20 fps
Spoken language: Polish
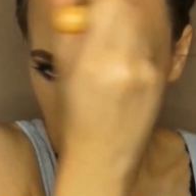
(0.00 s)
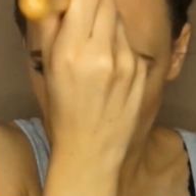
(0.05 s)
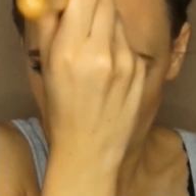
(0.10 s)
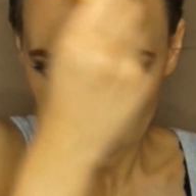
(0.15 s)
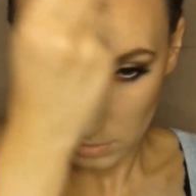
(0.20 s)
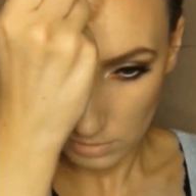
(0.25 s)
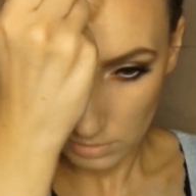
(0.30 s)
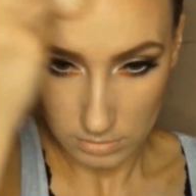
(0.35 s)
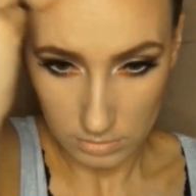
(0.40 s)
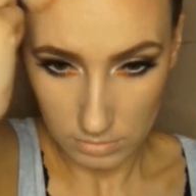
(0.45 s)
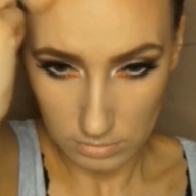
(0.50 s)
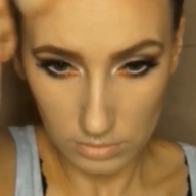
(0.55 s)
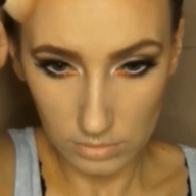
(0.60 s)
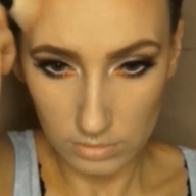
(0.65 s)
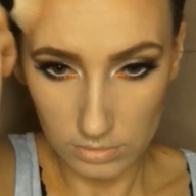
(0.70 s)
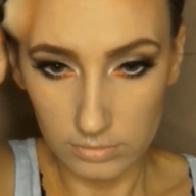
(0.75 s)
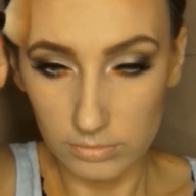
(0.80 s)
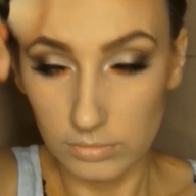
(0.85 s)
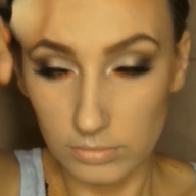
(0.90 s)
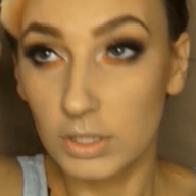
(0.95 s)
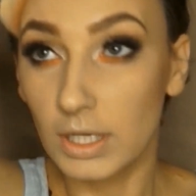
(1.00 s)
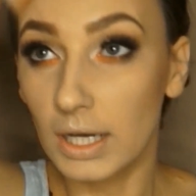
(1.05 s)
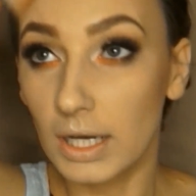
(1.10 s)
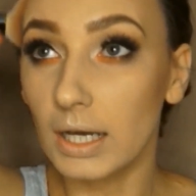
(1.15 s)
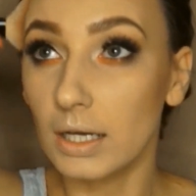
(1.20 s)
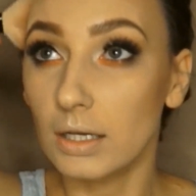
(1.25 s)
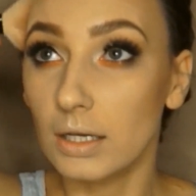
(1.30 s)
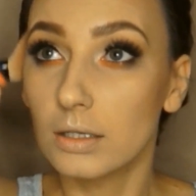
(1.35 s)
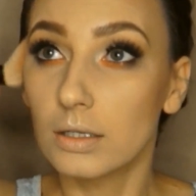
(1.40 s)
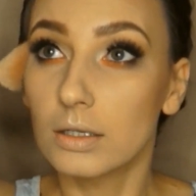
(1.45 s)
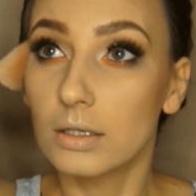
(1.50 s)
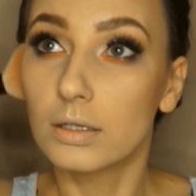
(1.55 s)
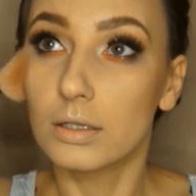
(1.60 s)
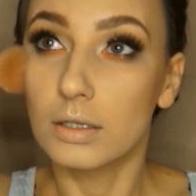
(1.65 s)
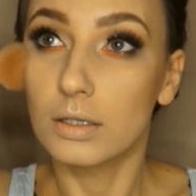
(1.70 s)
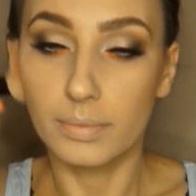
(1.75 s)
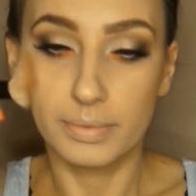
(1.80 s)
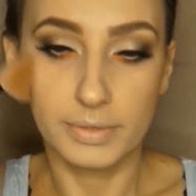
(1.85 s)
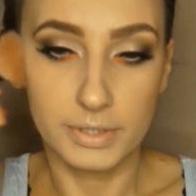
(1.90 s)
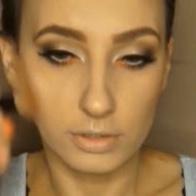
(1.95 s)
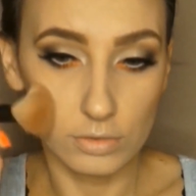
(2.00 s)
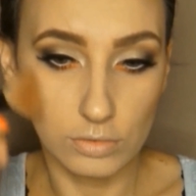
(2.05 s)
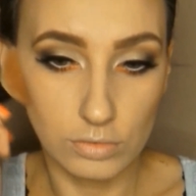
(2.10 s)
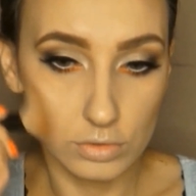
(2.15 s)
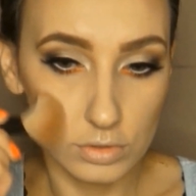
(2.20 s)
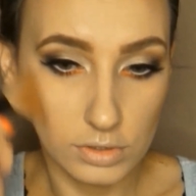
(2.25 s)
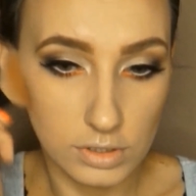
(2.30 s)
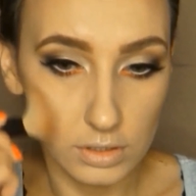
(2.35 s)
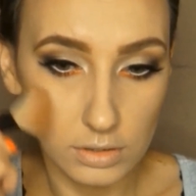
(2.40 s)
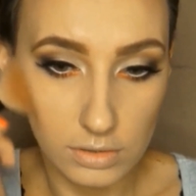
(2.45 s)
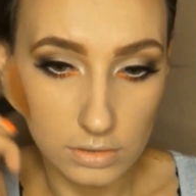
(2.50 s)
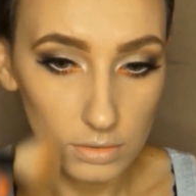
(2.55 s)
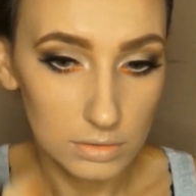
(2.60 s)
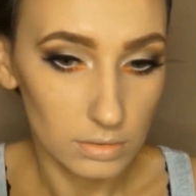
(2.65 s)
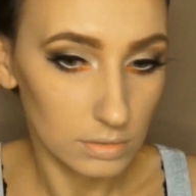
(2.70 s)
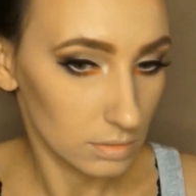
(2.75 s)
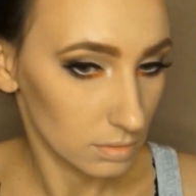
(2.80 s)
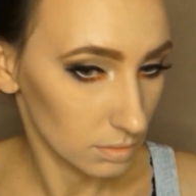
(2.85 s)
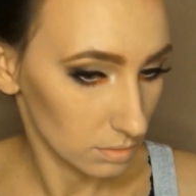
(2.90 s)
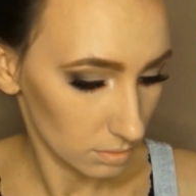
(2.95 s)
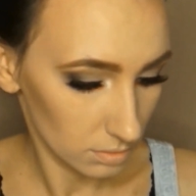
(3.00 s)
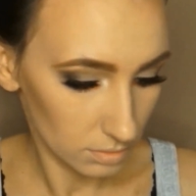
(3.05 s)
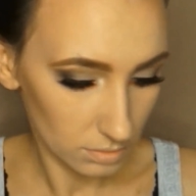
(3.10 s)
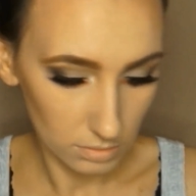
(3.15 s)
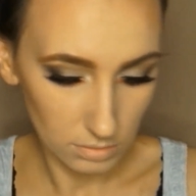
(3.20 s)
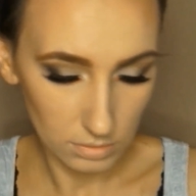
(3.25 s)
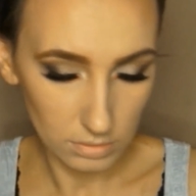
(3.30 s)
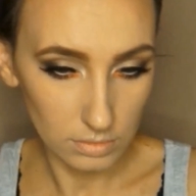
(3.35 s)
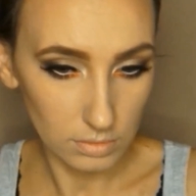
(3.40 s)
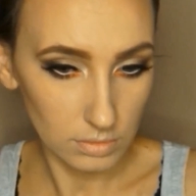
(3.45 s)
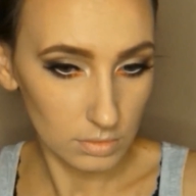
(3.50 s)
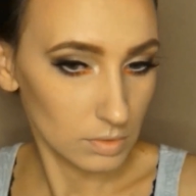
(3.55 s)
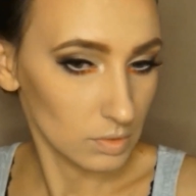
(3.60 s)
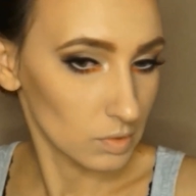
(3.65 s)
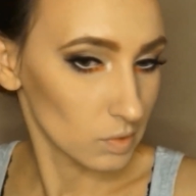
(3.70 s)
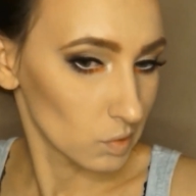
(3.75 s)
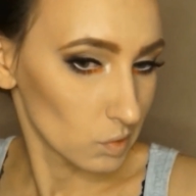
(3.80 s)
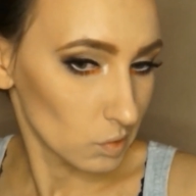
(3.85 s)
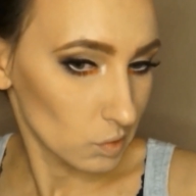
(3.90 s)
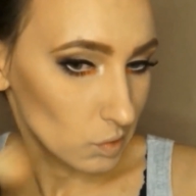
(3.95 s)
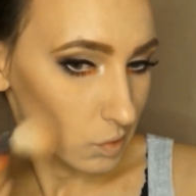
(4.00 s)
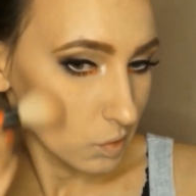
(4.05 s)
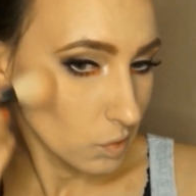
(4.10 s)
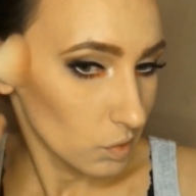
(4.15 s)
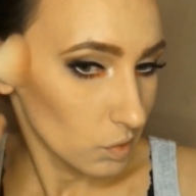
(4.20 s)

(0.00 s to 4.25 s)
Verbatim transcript: więcej nałożyłam bronzera za bardzo się zajęłam chyba rozmową, się tak roz...